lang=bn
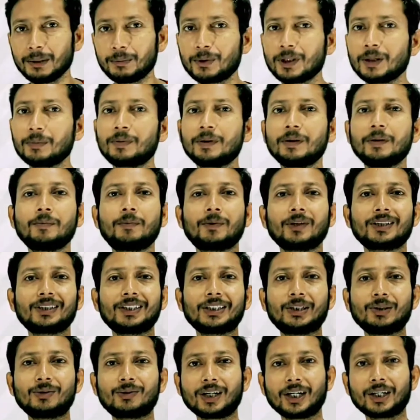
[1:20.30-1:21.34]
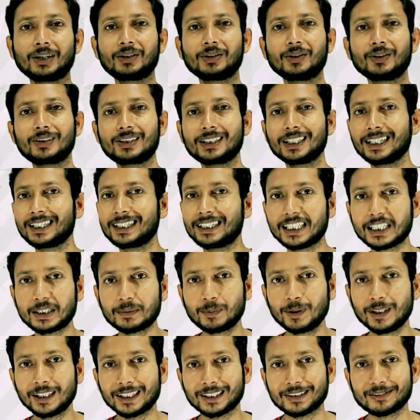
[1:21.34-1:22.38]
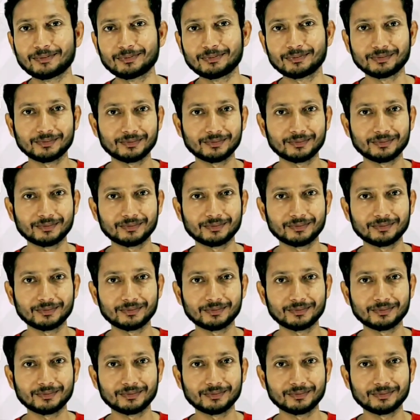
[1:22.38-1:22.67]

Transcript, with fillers: এরপরে প্রেমে পড়ার দ্বিতীয় কারণটি হচ্ছে এর ডিসপ্লে